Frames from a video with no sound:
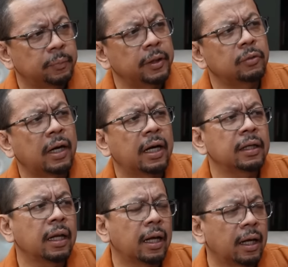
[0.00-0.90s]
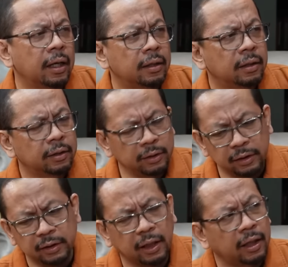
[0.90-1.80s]
terpilih dua kali lah. Kembali ya.
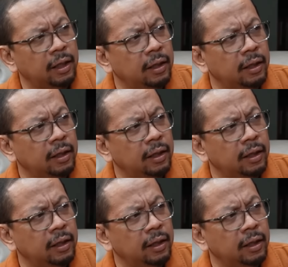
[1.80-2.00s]
Iya.